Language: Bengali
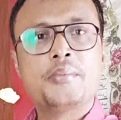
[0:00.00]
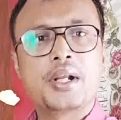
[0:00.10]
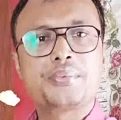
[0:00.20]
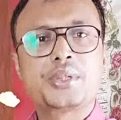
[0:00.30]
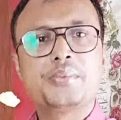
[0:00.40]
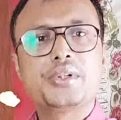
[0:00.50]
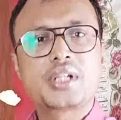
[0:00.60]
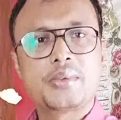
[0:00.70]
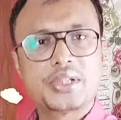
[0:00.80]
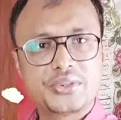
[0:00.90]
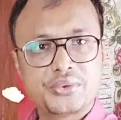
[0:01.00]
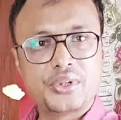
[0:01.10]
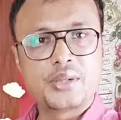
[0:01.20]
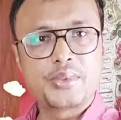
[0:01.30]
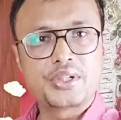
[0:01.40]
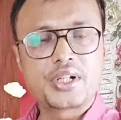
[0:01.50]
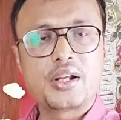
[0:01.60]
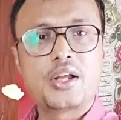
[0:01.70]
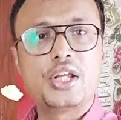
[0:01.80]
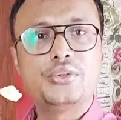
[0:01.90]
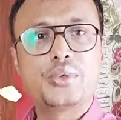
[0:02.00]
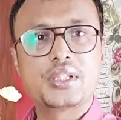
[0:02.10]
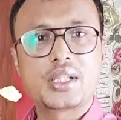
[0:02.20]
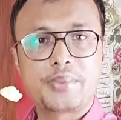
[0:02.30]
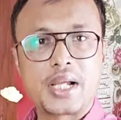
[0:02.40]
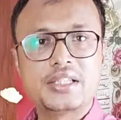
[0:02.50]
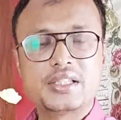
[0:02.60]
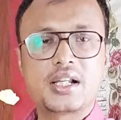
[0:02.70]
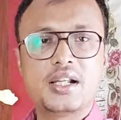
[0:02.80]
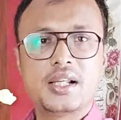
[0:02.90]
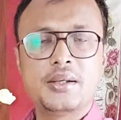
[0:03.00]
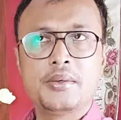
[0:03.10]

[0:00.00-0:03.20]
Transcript: মানব সম্পদ ও সামাজিক উন্নয়ন মন্ত্রণালয় দু সালের